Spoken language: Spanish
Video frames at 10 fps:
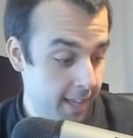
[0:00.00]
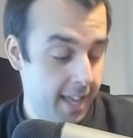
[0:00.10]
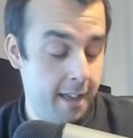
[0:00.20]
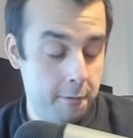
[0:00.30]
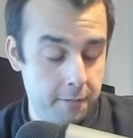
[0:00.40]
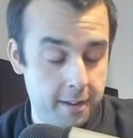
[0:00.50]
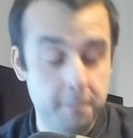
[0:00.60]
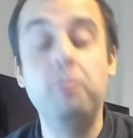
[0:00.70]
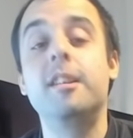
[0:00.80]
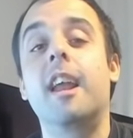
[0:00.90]
En fin,
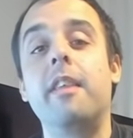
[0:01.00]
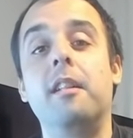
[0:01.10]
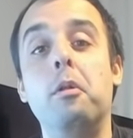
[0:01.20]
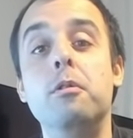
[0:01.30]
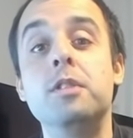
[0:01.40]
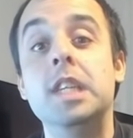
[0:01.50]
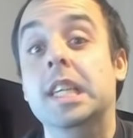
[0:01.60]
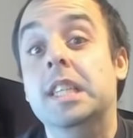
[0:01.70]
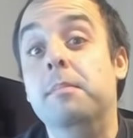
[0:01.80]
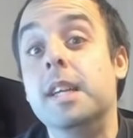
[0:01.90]
muchas gracias a todos
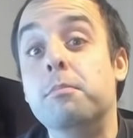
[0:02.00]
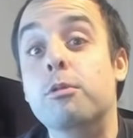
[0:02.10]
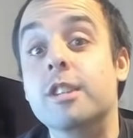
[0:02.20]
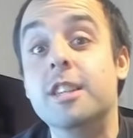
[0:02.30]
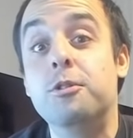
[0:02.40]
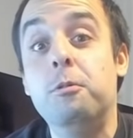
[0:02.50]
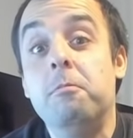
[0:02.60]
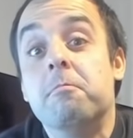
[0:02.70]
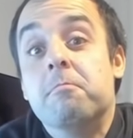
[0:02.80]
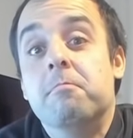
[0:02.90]
y sin más, pues eso.
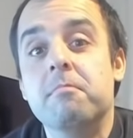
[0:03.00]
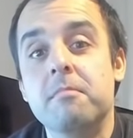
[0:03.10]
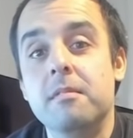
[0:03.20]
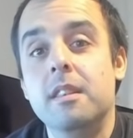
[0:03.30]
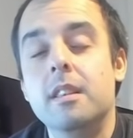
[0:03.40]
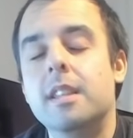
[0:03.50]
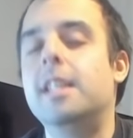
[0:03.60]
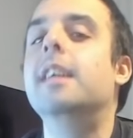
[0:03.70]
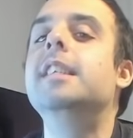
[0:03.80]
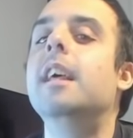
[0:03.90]
Sed,